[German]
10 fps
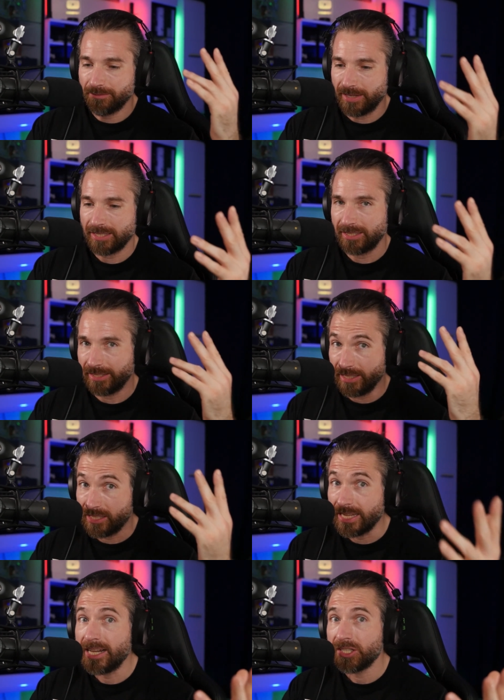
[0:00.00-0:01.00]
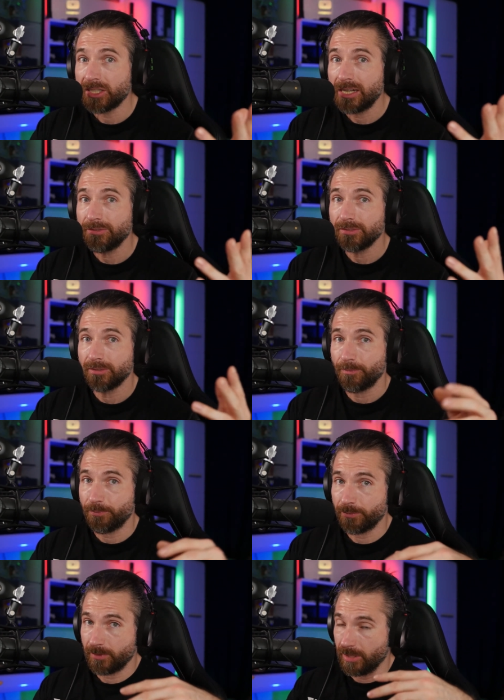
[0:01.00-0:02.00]
was die Gesellschaft,
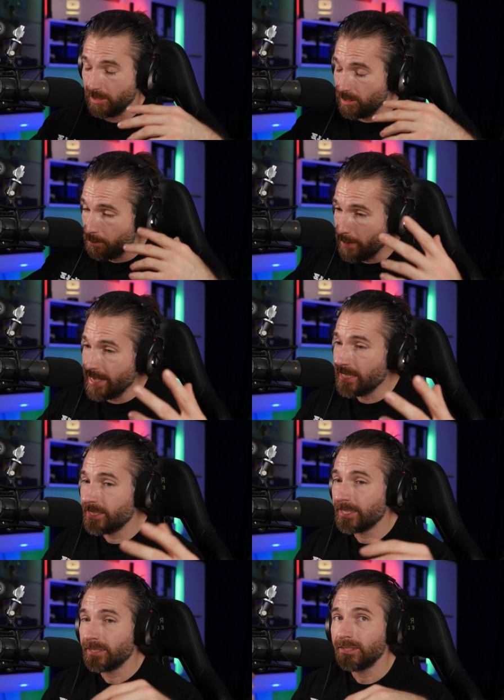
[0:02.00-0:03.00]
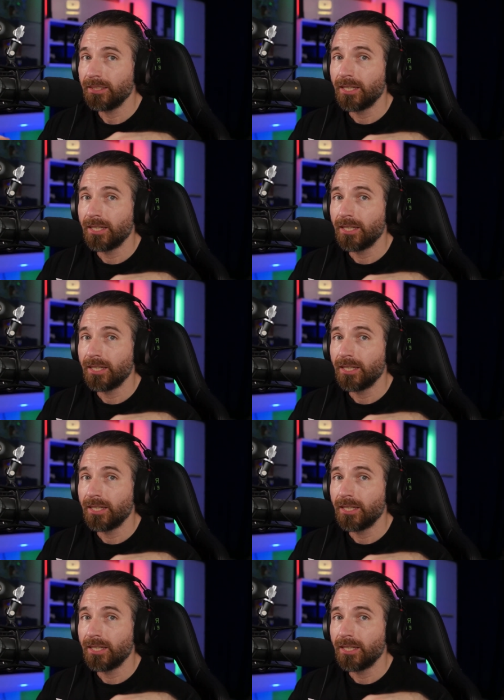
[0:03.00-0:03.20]
die, die Medien,